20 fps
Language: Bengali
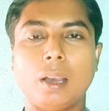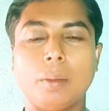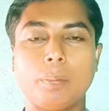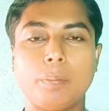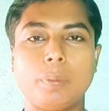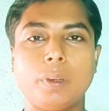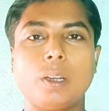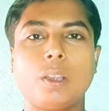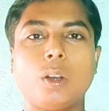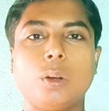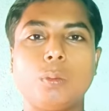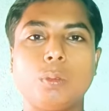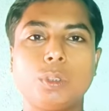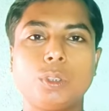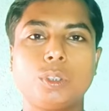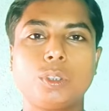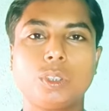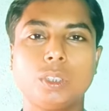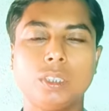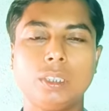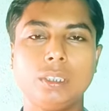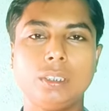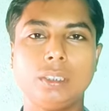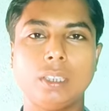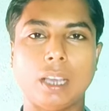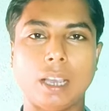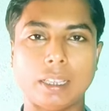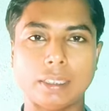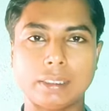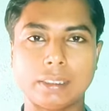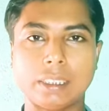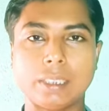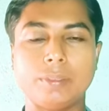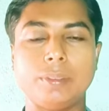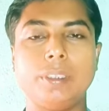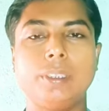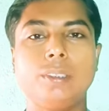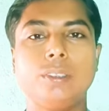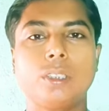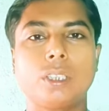আপনারা অবশ্যই আজকে
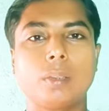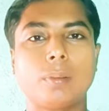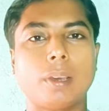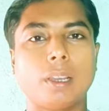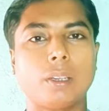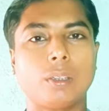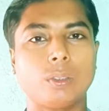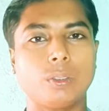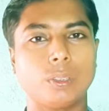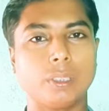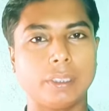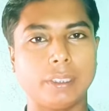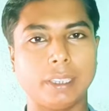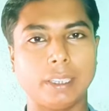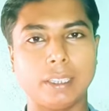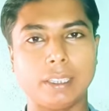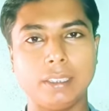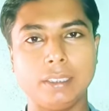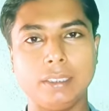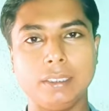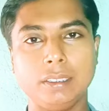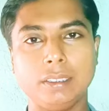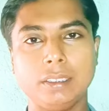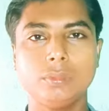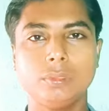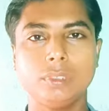ভিডিওটা ভালো করে দেখে নিন